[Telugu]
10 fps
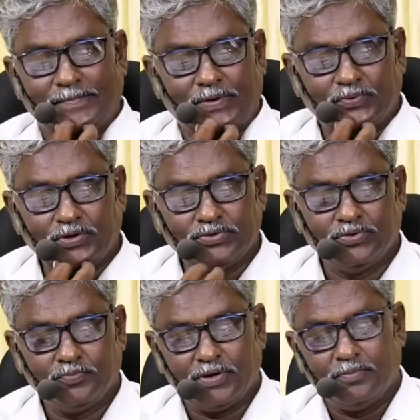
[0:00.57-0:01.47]

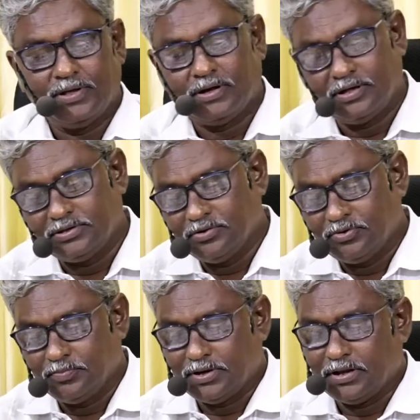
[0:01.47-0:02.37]
ప్రభునందు ప్రియమైన
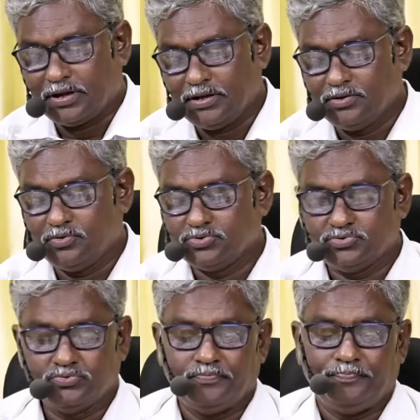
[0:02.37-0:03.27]
దేవుని పిల్లారా ఈరోజు